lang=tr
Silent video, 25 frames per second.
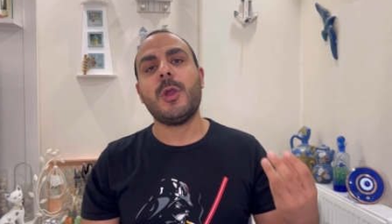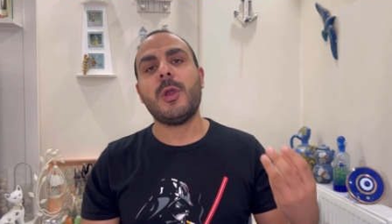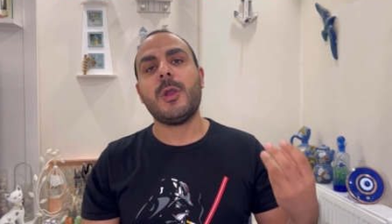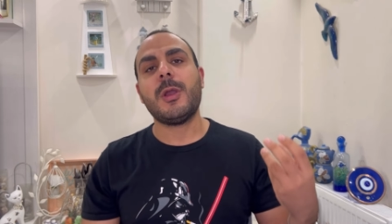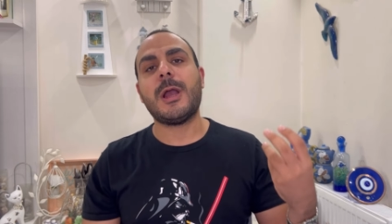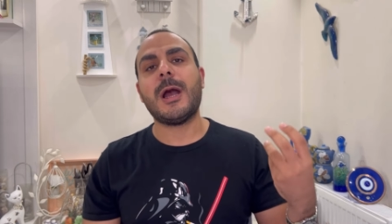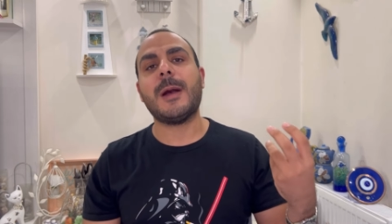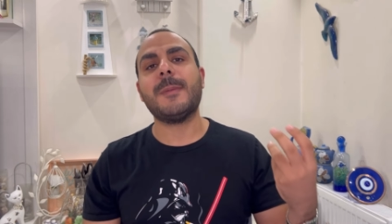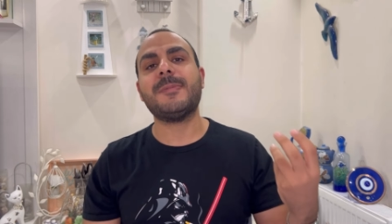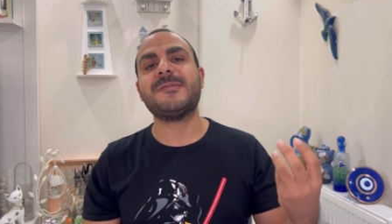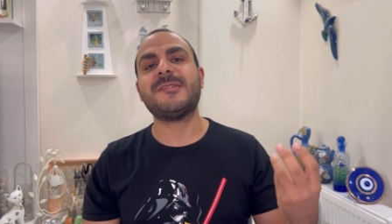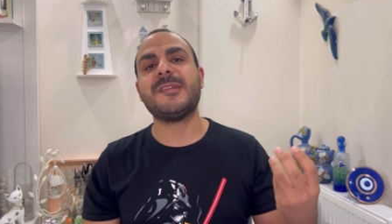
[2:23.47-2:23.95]

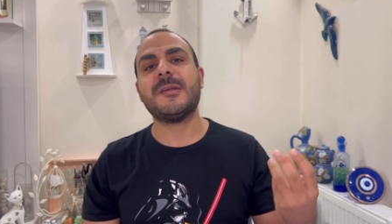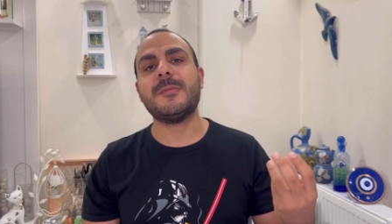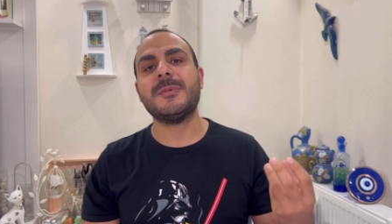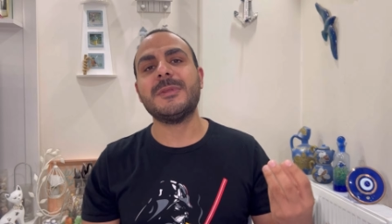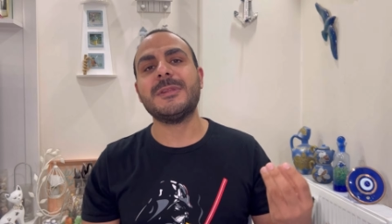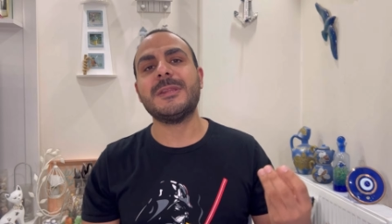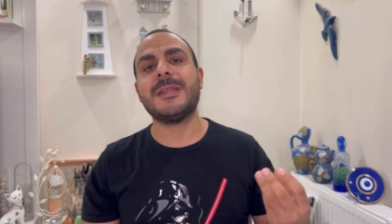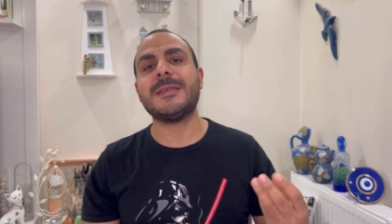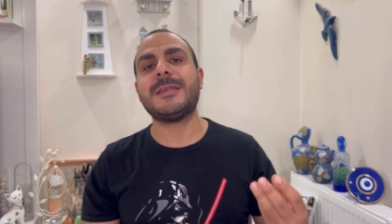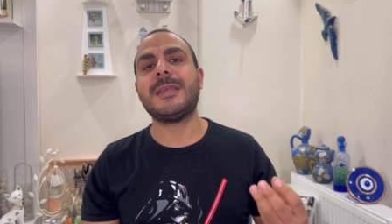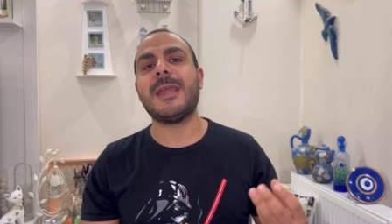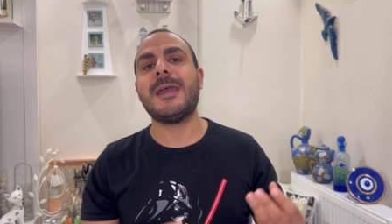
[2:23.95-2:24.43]

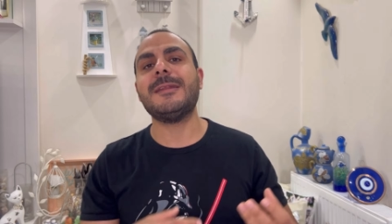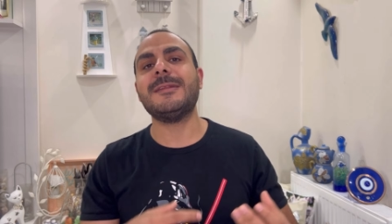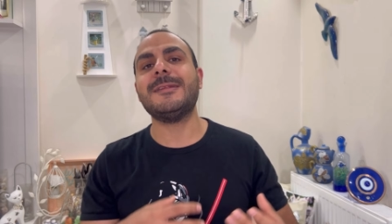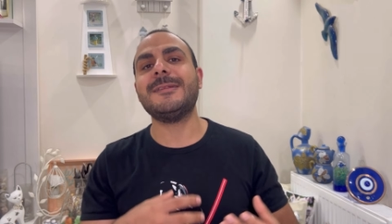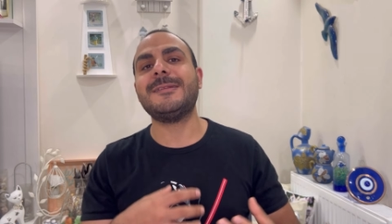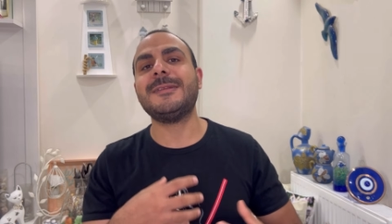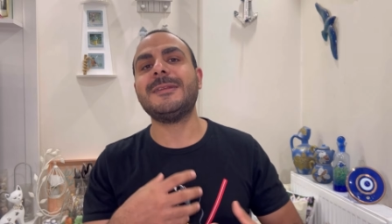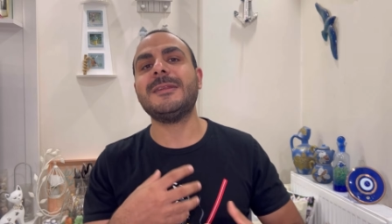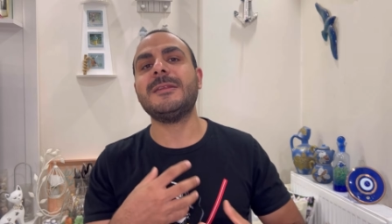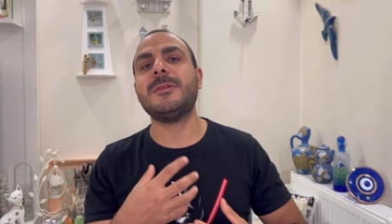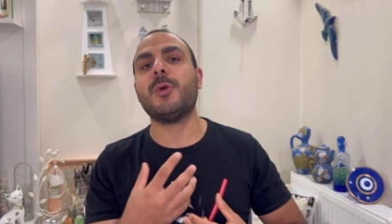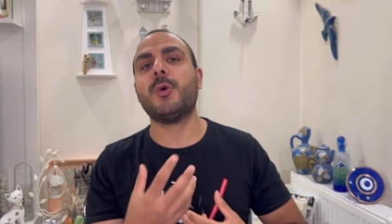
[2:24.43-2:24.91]
kapsamında
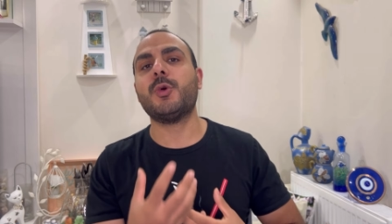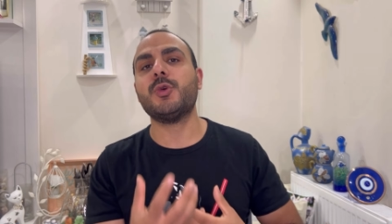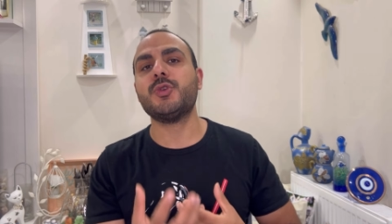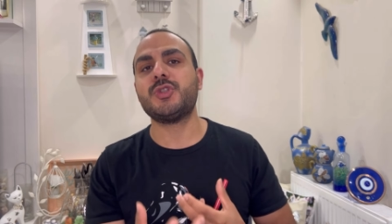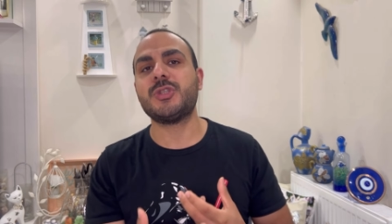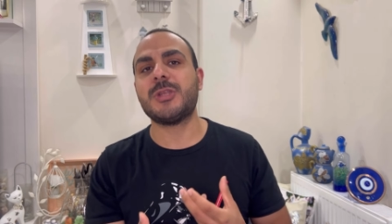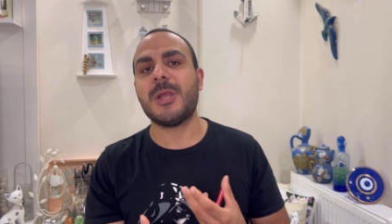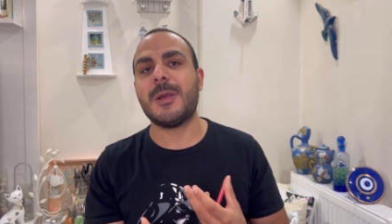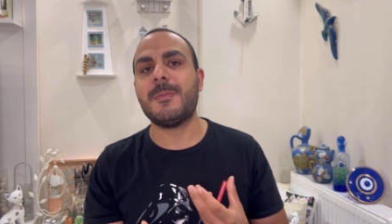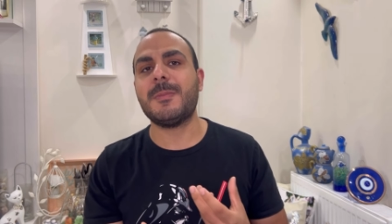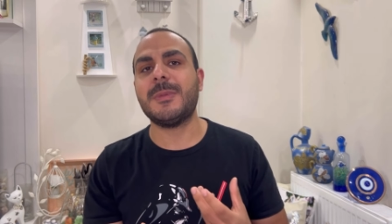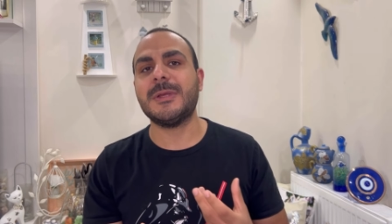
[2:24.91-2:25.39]
kendisinin de
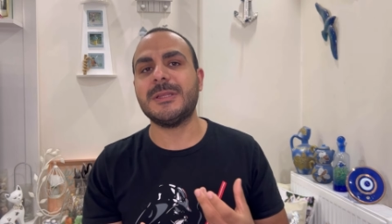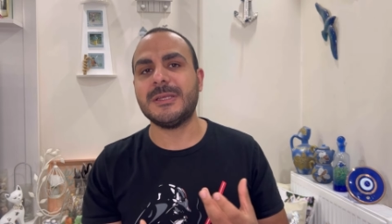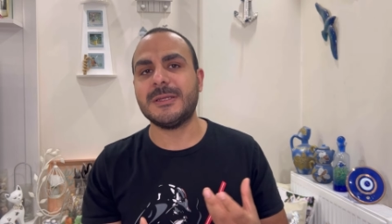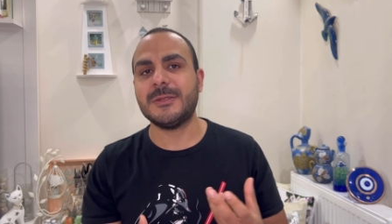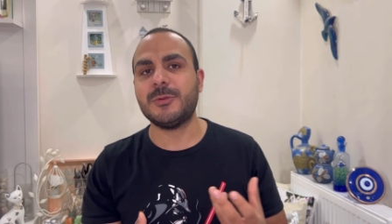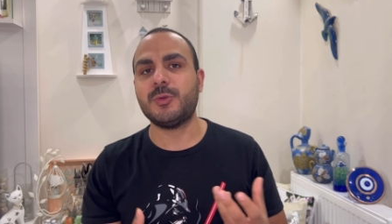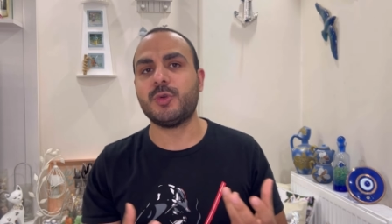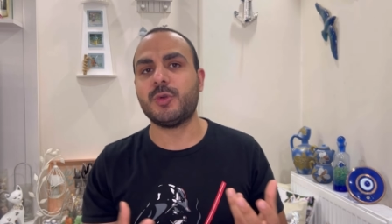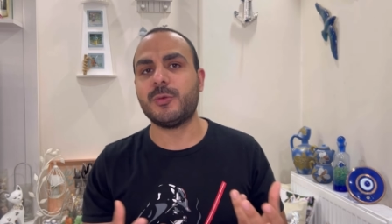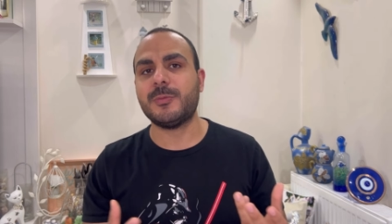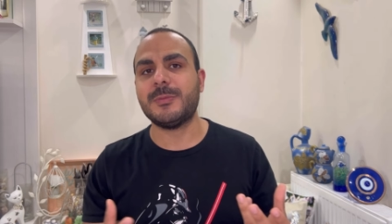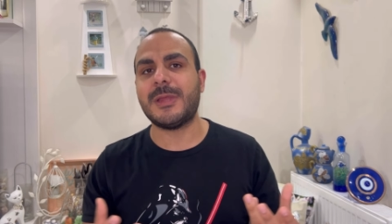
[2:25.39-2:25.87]
hoşlanmadığı
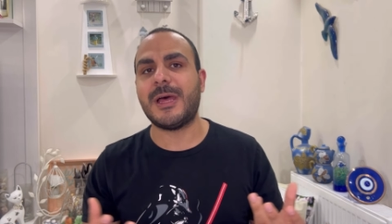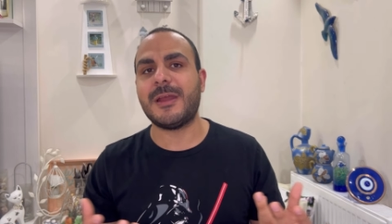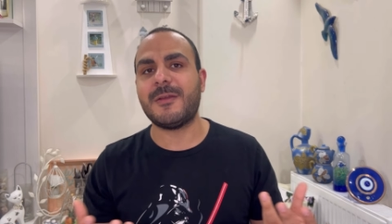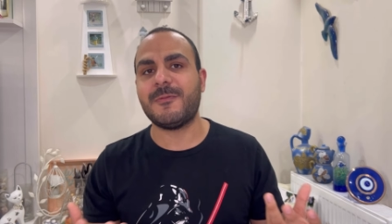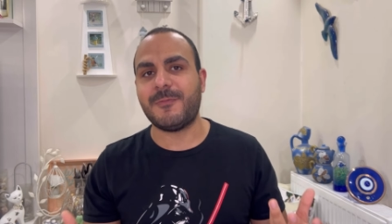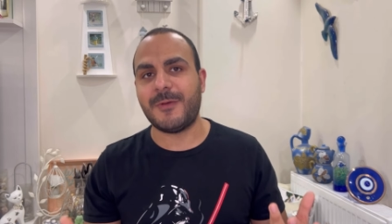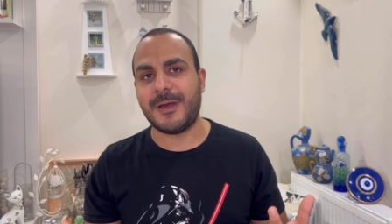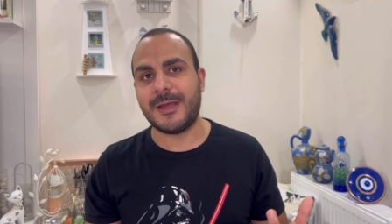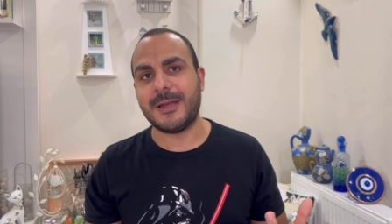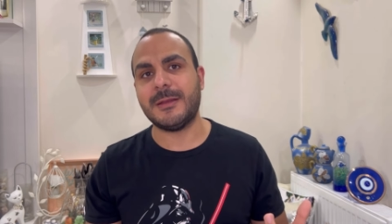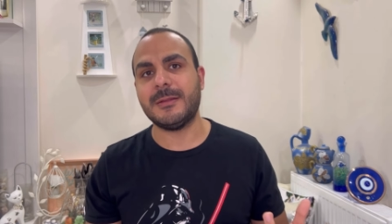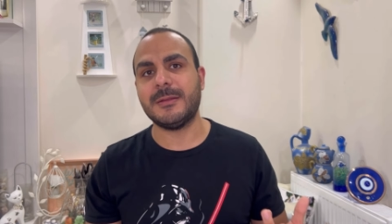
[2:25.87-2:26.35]
durumlar
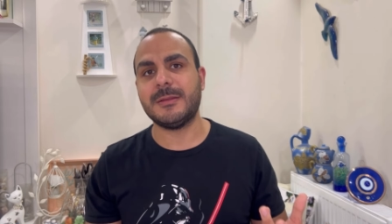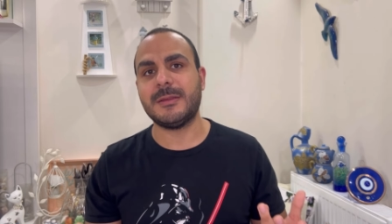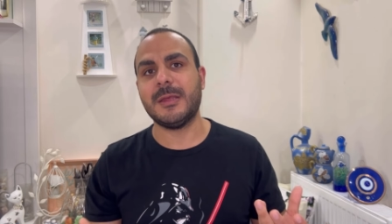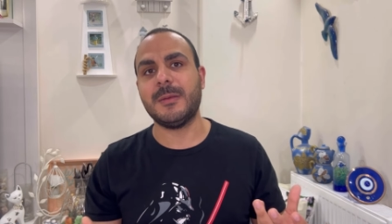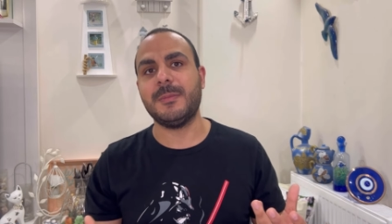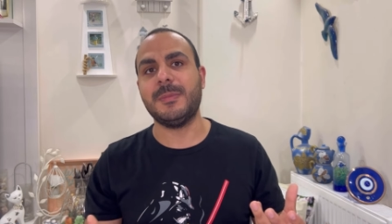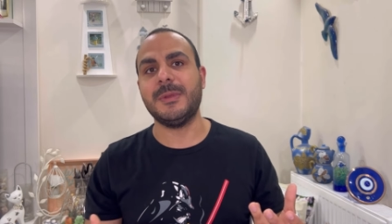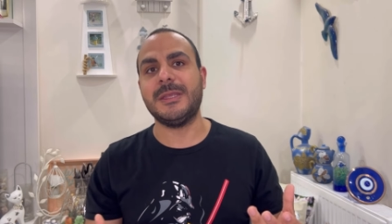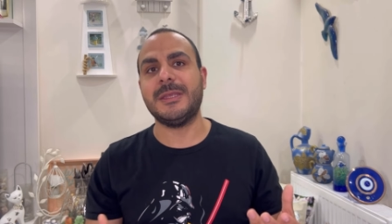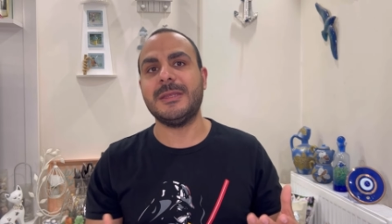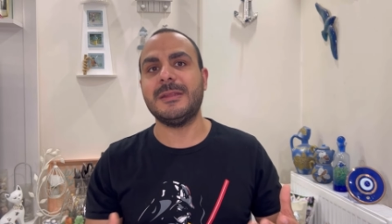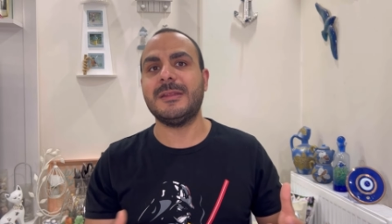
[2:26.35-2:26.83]
var
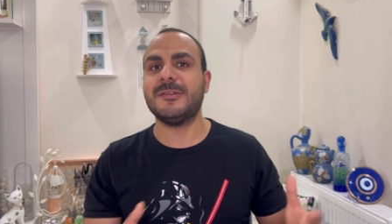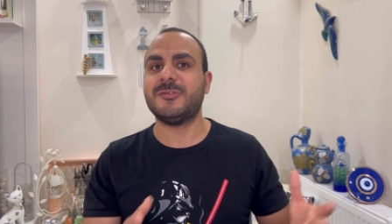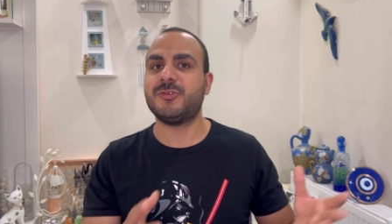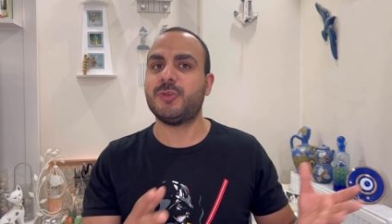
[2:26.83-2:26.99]
tabii ki de.